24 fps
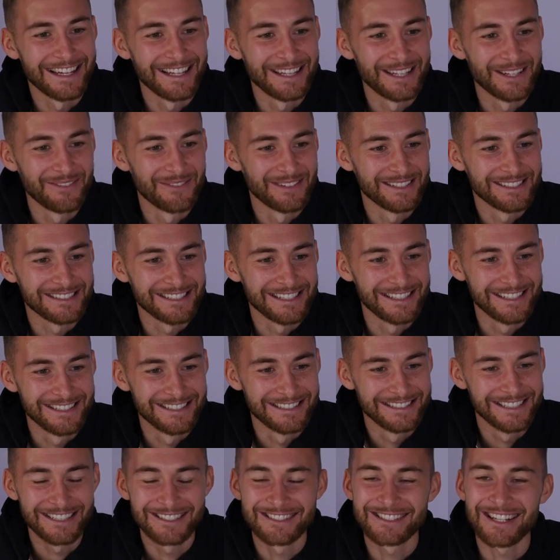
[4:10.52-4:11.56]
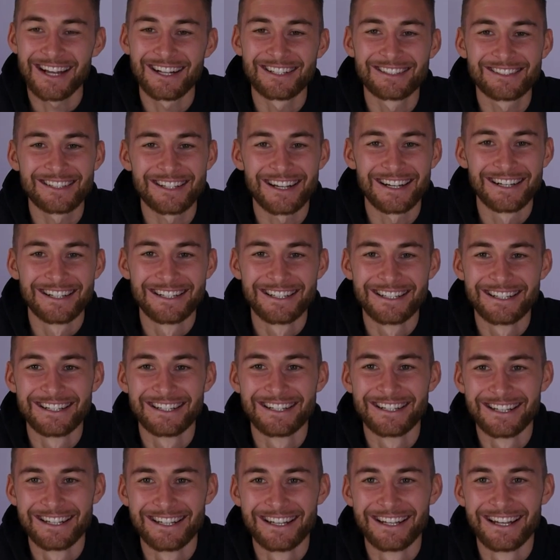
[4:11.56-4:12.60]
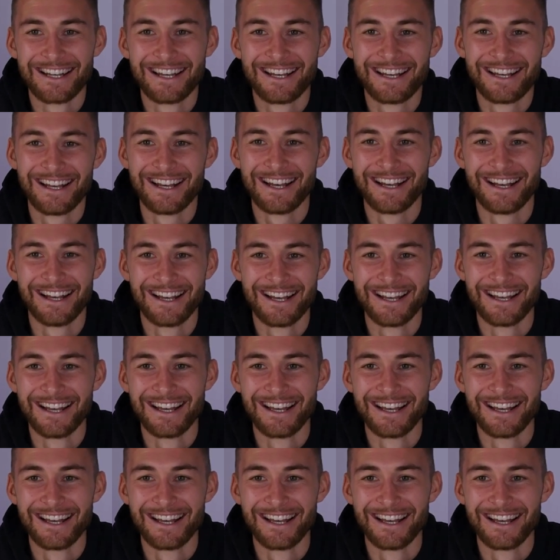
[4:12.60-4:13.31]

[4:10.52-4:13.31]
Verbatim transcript: dann nehme ich den, den Salzer. Den Salzer,